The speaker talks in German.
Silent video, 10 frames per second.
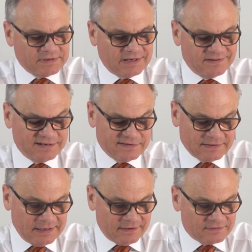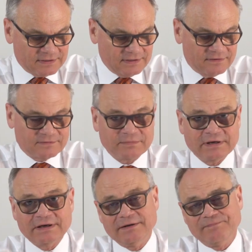Also das Erste ist
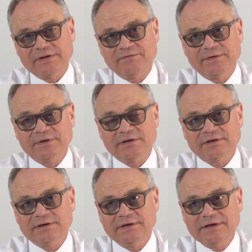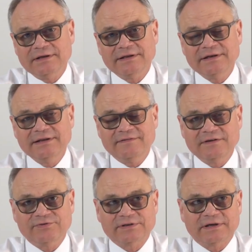mal, wenn man den
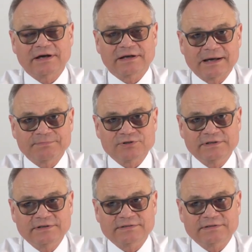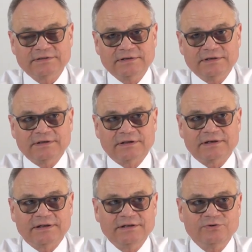Leasingvertrag abschließt, dann
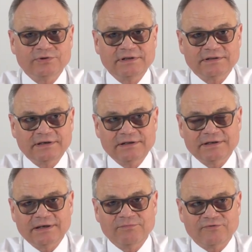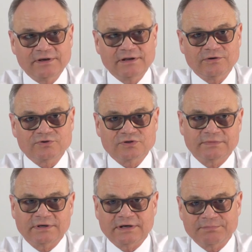kann ich nur die dringende Empfehlung schon
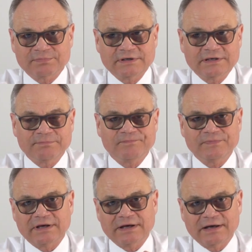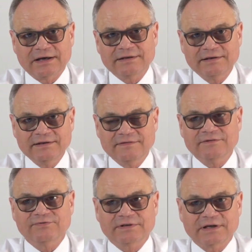mal abgeben, a, den
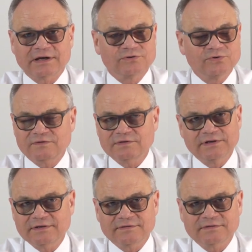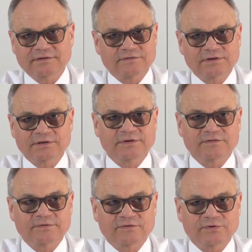Leasingvertrag durchzulesen, das sollte man
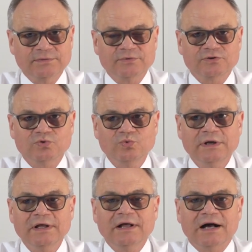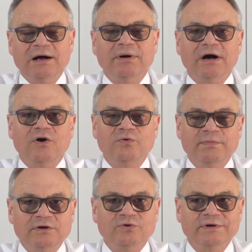sowieso immer tun, aber auch
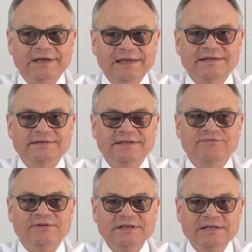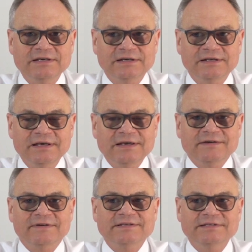mal konkret definieren,
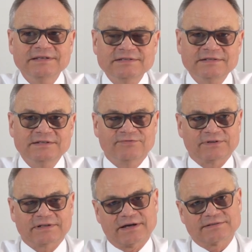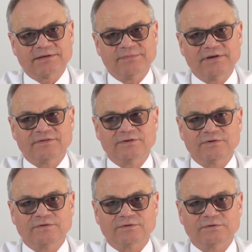was ist denn die vertragsgemäße
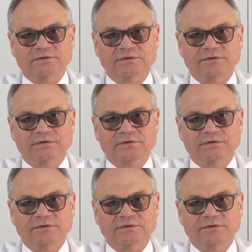Nutzung.